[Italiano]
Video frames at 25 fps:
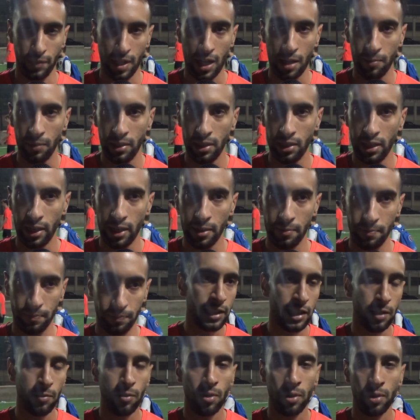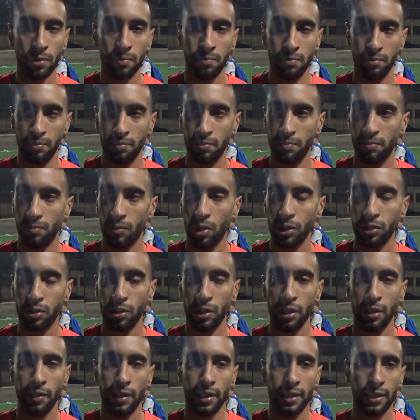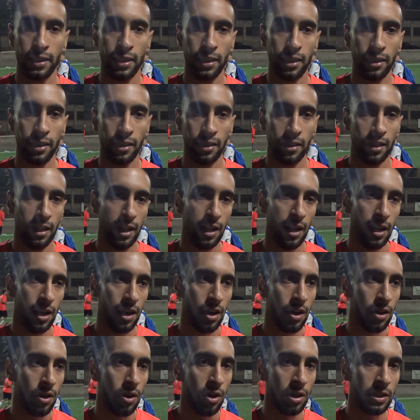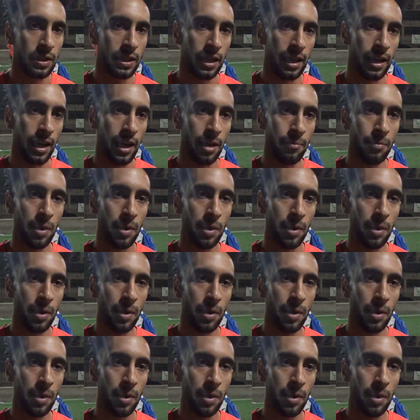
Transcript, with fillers: amiche, siamo molto divertiti. Oltre ai